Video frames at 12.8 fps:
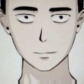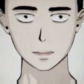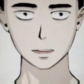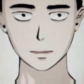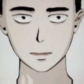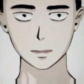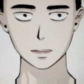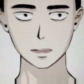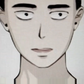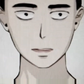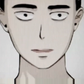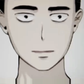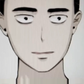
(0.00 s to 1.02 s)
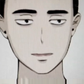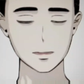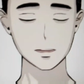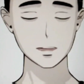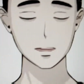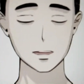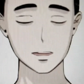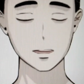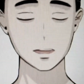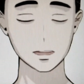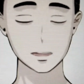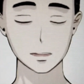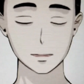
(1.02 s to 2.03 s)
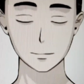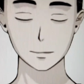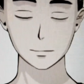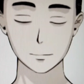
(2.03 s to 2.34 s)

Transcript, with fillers: どこで舵を切るかですね。